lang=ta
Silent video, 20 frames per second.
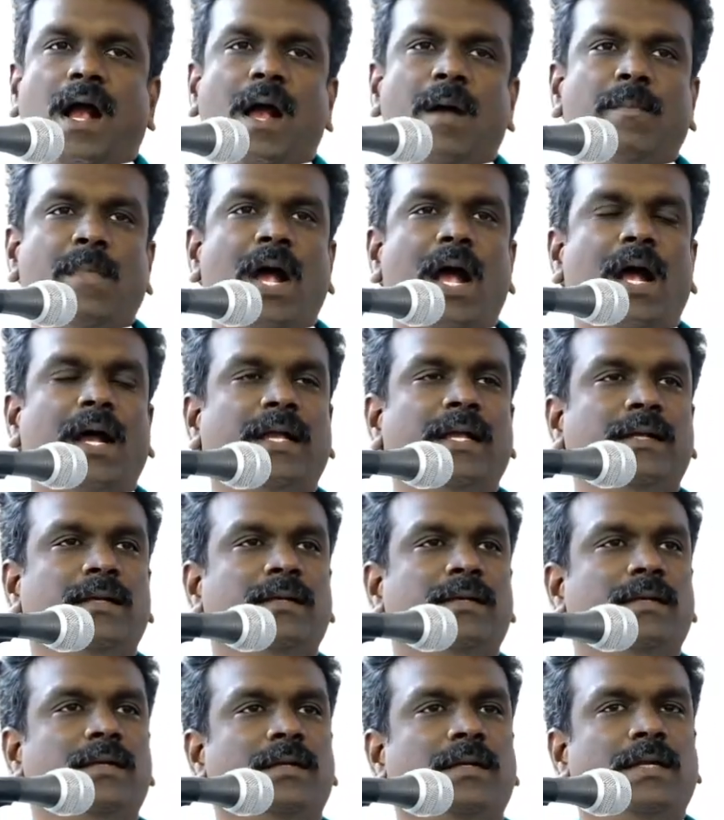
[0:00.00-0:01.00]
ஆமா
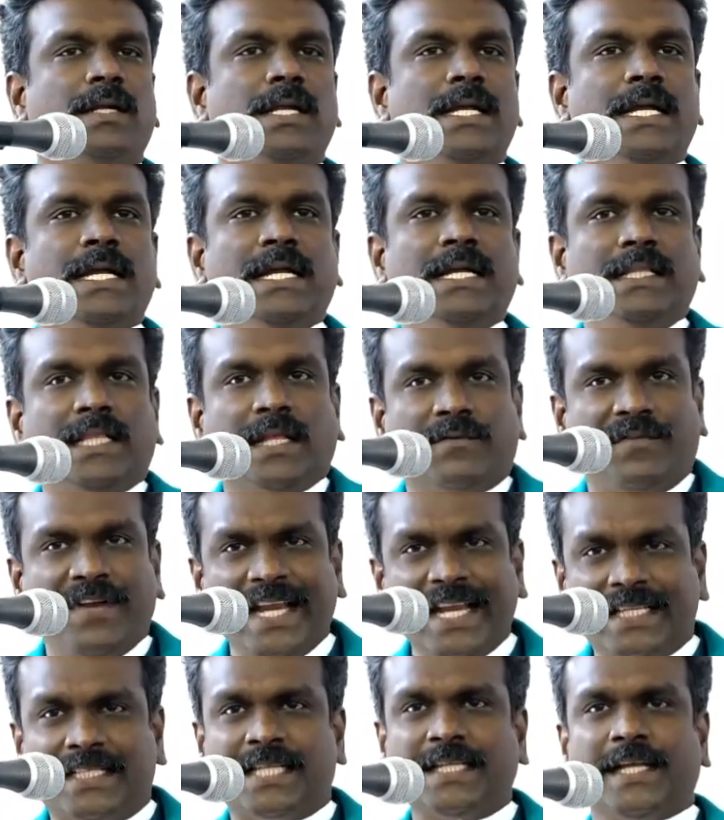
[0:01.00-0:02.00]
இந்த
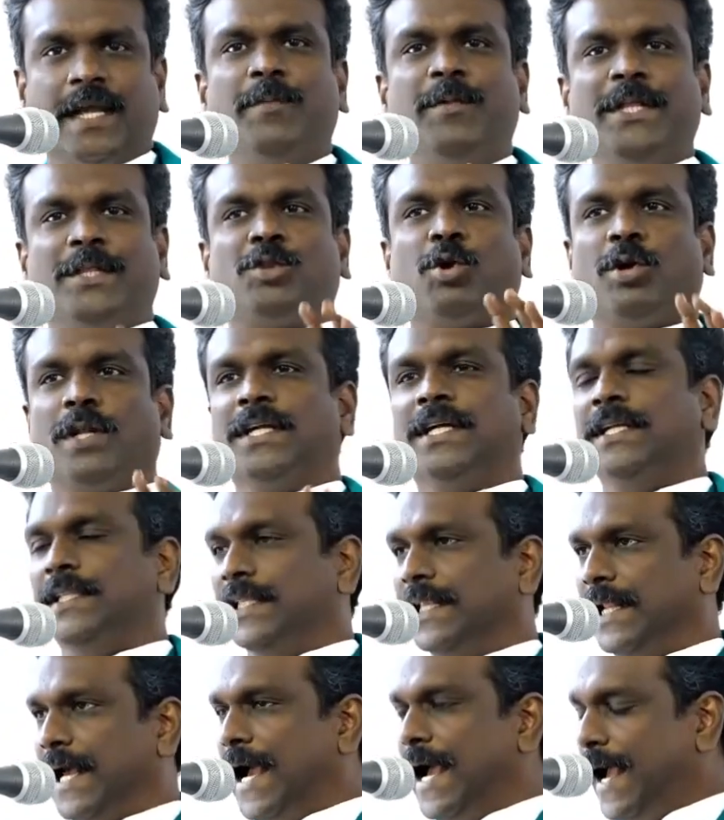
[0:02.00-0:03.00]
வீழ்ச்சி எப்படி
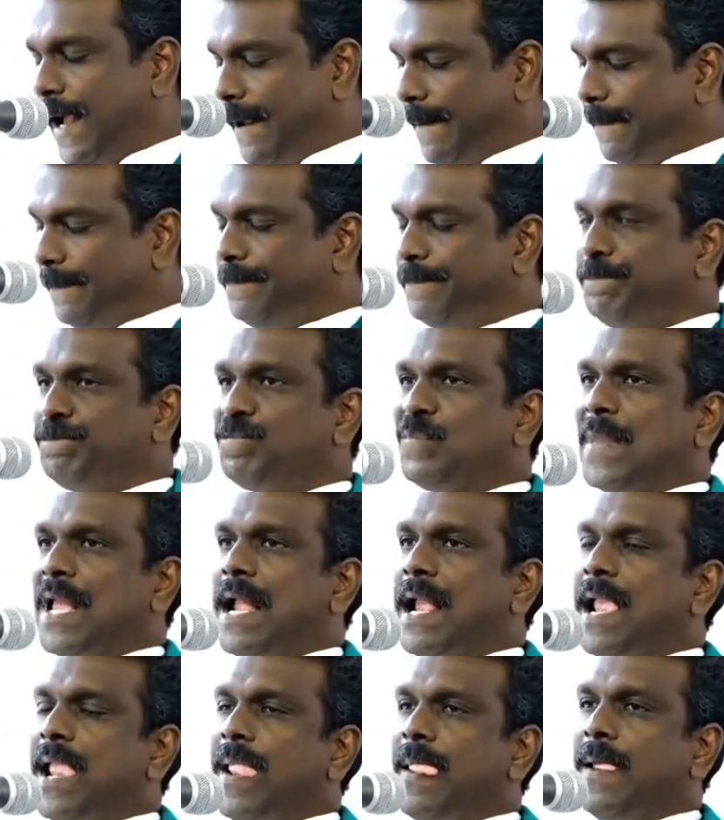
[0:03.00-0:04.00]
தொடங்குறதுன்னா
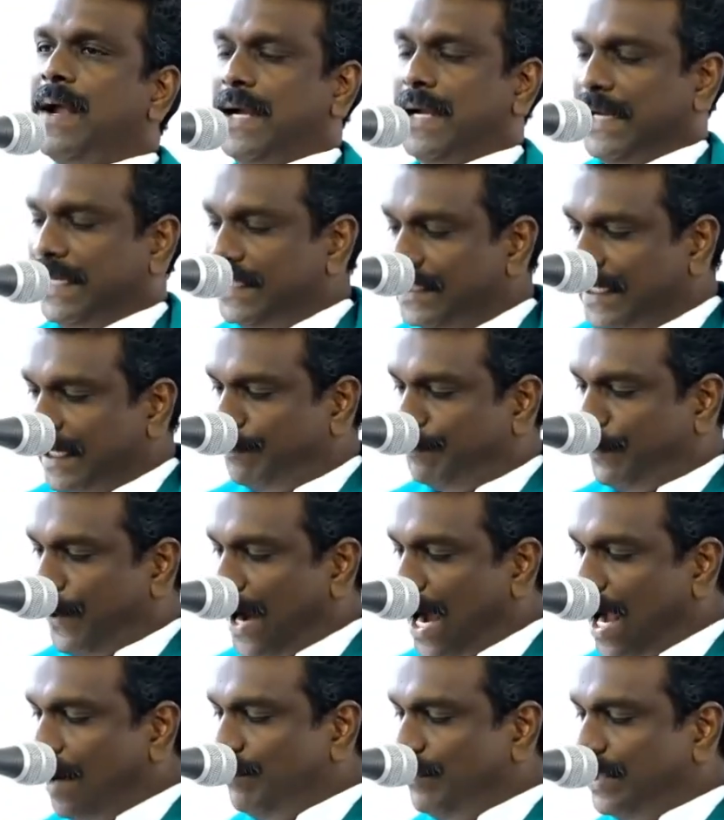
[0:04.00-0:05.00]
இந்த
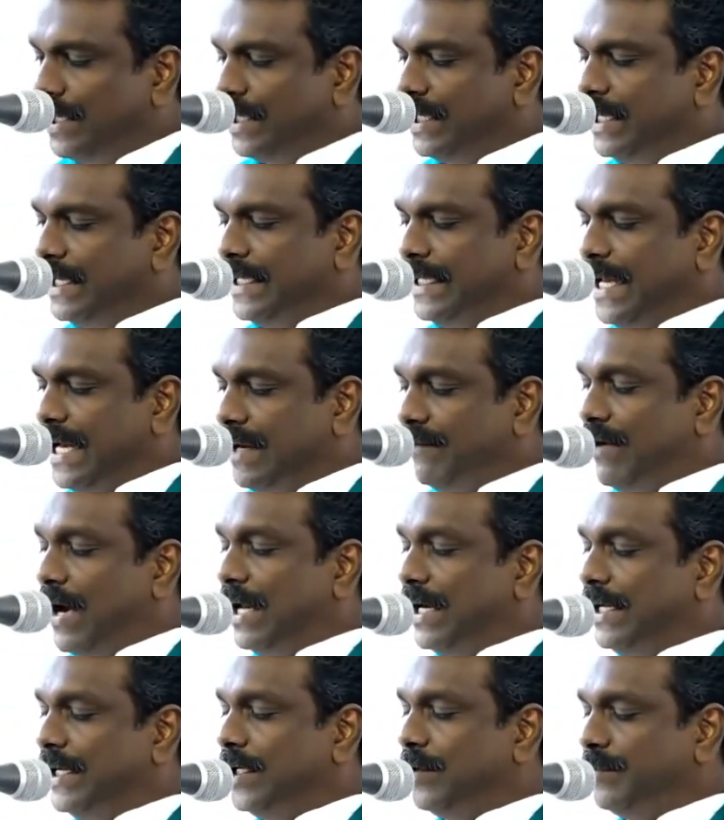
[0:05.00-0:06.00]
பாம்பு
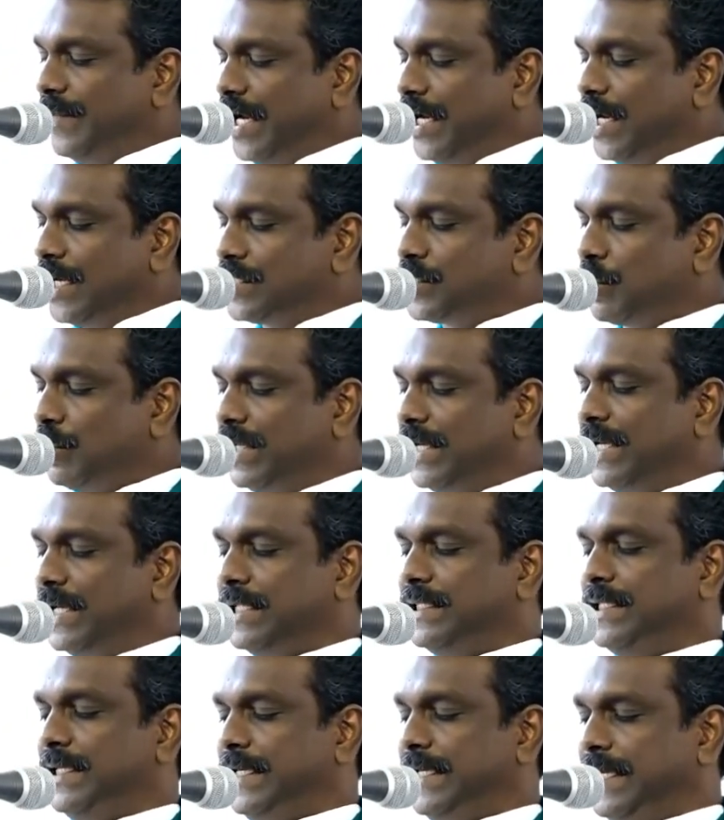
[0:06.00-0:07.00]
ஏவாளியிடம் என்ன
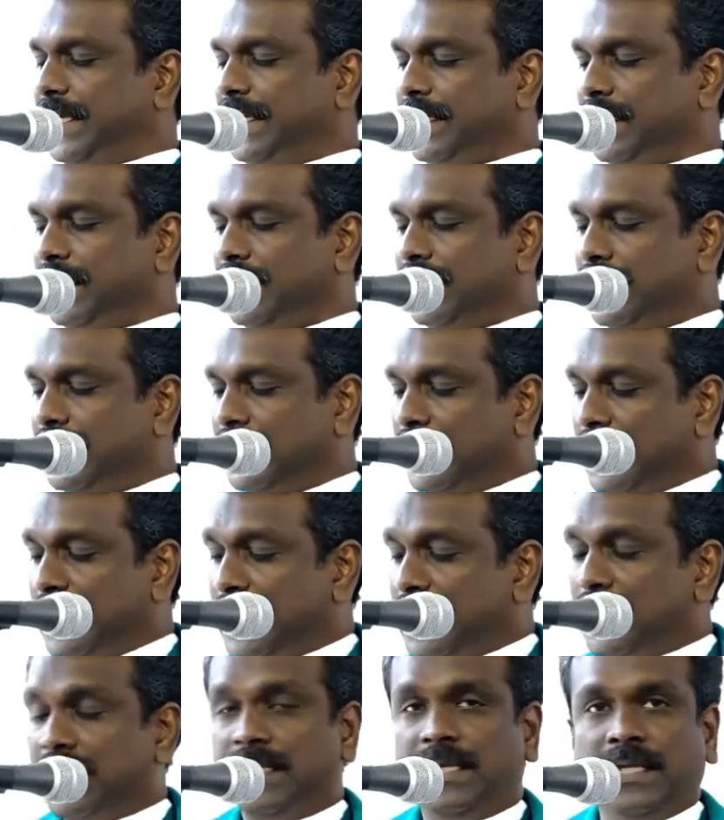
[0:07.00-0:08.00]
சொல்லுகிறது
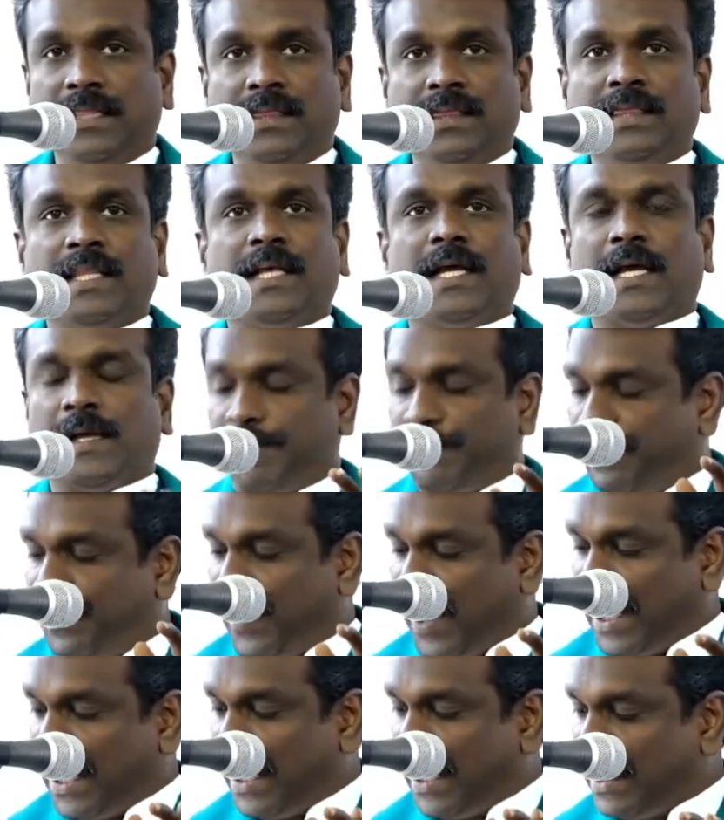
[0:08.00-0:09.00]
இந்த
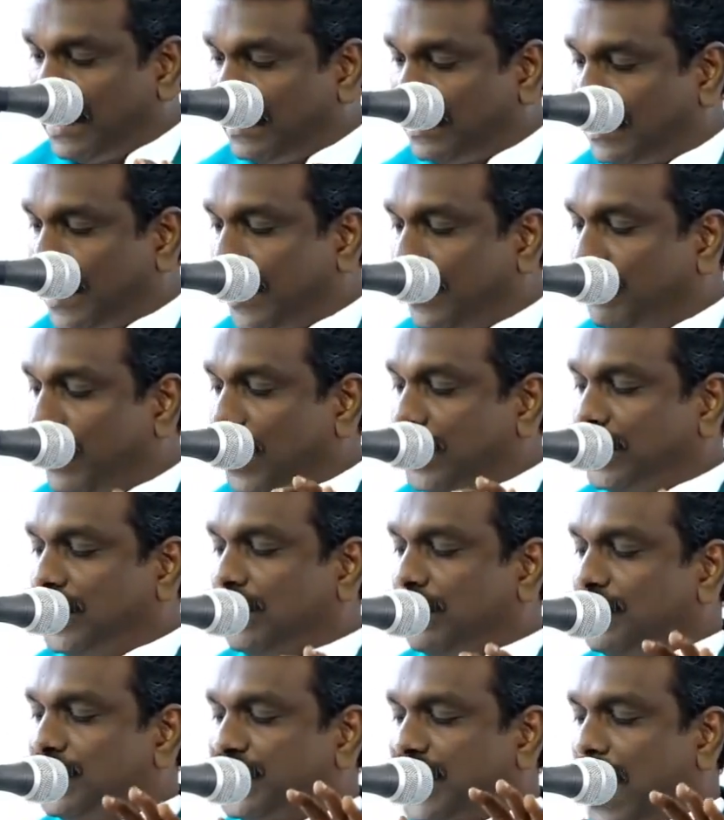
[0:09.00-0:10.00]
பழத்தை
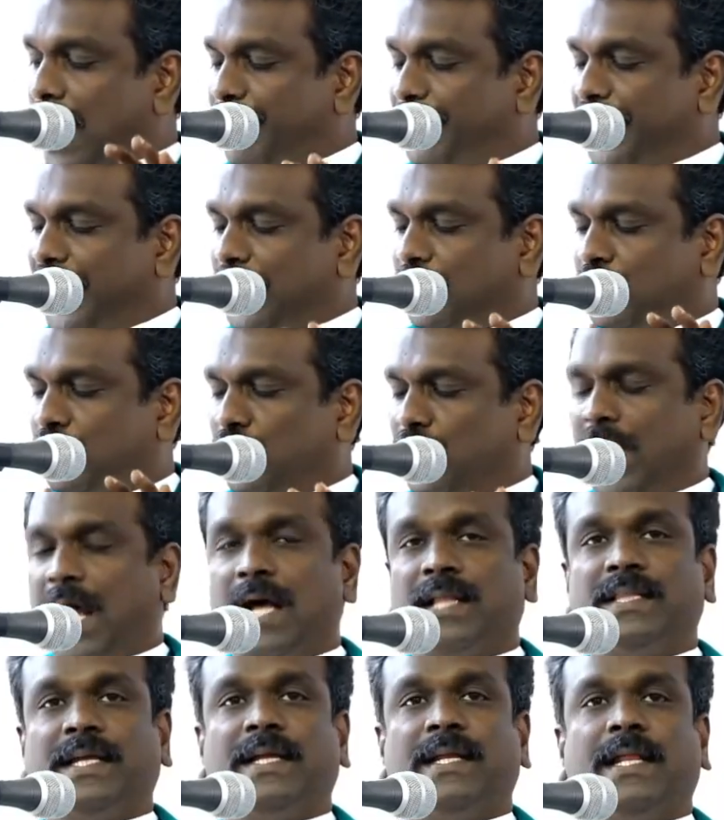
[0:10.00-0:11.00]
மட்டும்
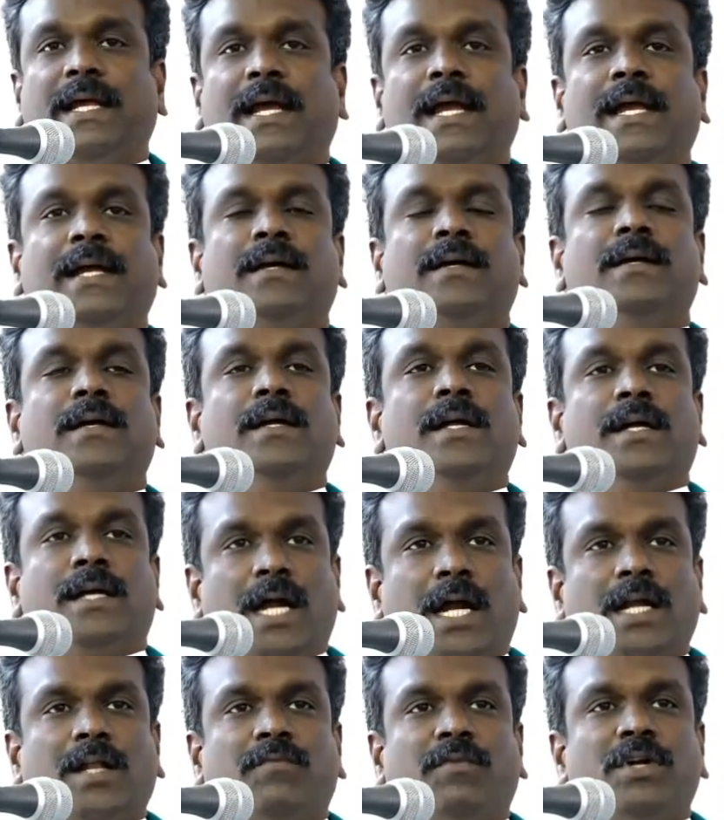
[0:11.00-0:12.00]
சாப்பிடக்கூடாது என
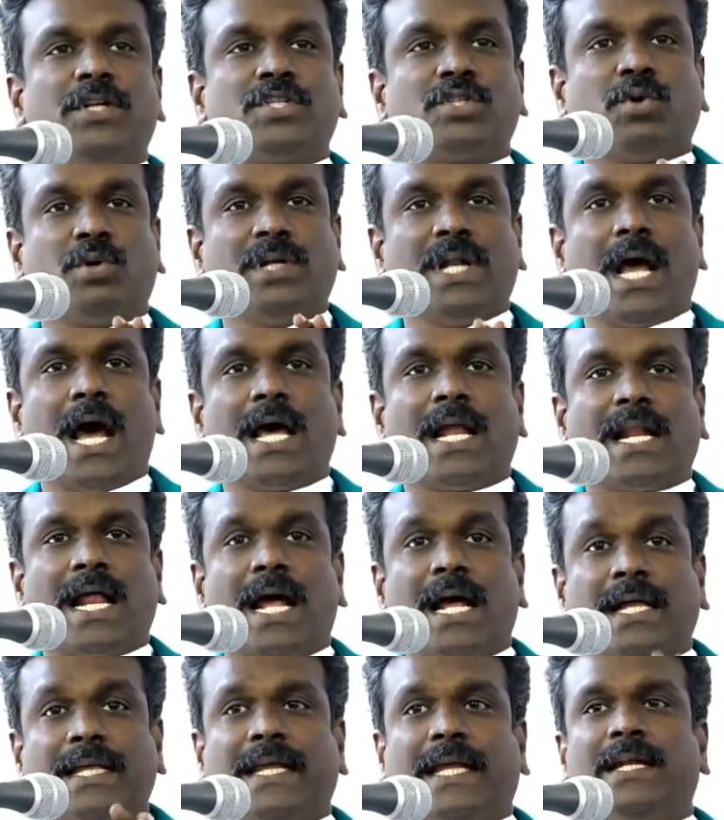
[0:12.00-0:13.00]
கடவுள்
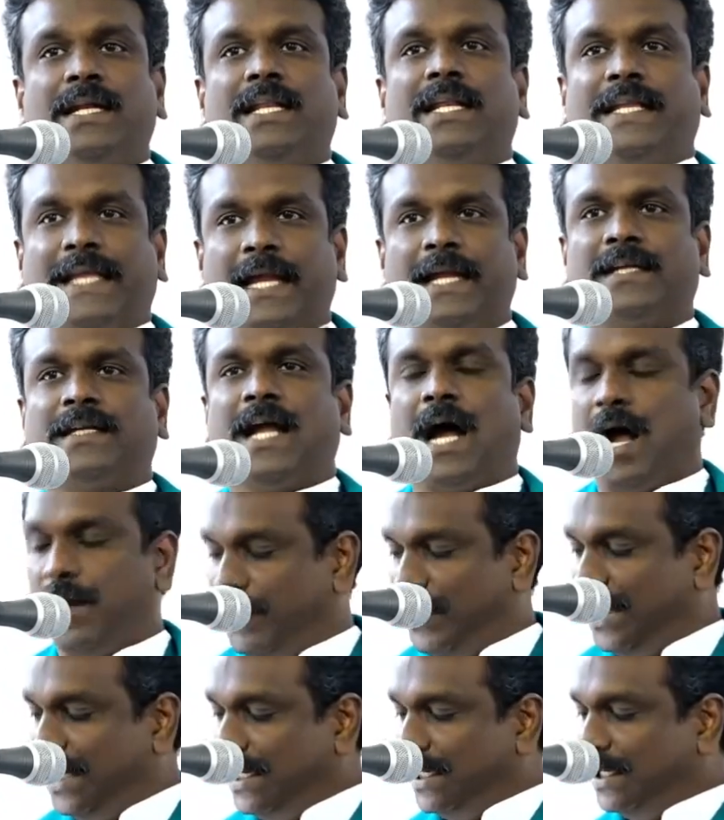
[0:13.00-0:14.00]
சொன்னாரா என்று
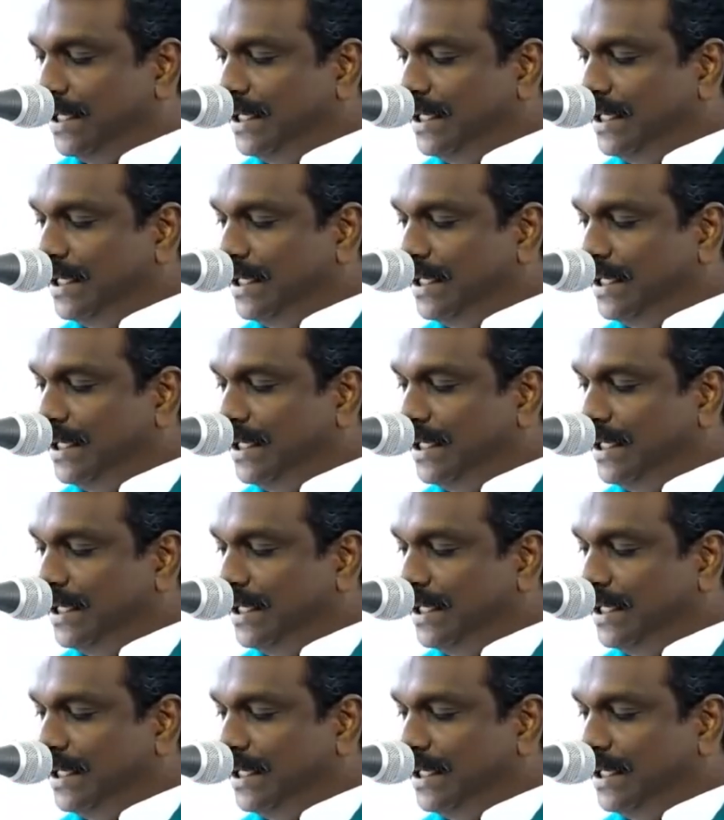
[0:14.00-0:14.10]
கேட்காமல்